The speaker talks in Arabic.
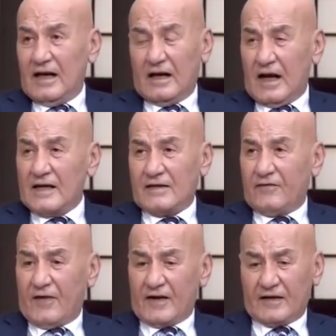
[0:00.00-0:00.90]
ده
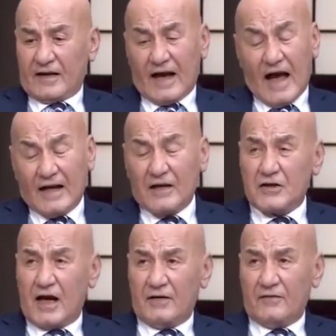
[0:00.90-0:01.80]
للأسف حضرتك أنا
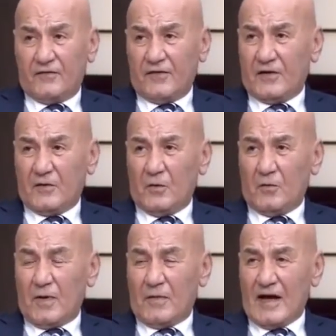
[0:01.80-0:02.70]
شايف إنه
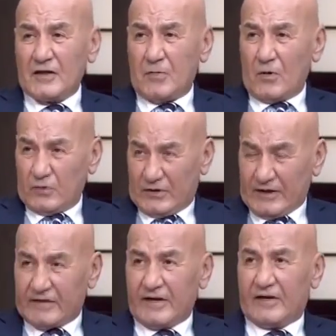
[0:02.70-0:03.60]
ما بقاش موجود
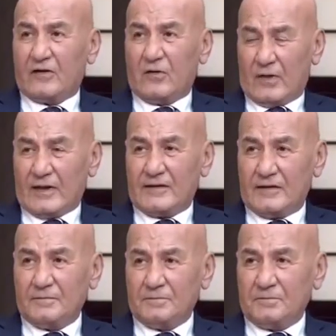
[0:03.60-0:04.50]
كتير دلوقتي